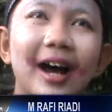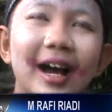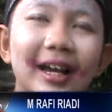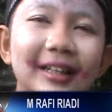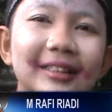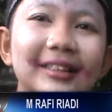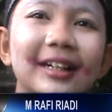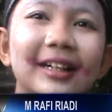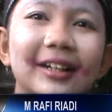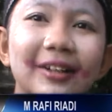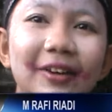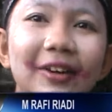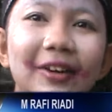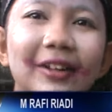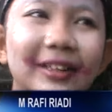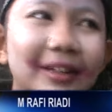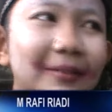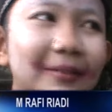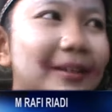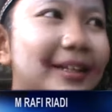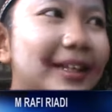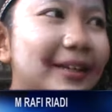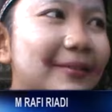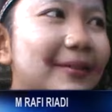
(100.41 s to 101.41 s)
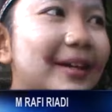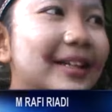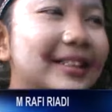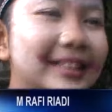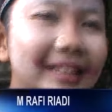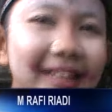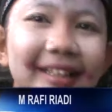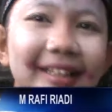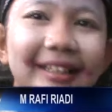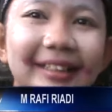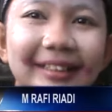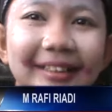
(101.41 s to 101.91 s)
acara Kota
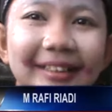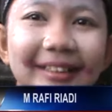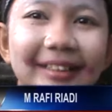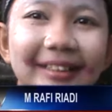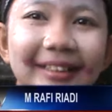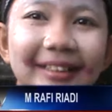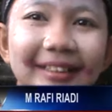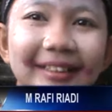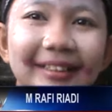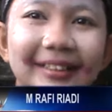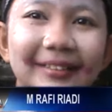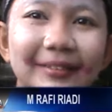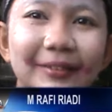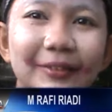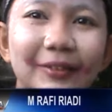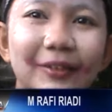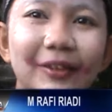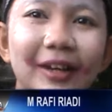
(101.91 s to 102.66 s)
Banjarmasin okay.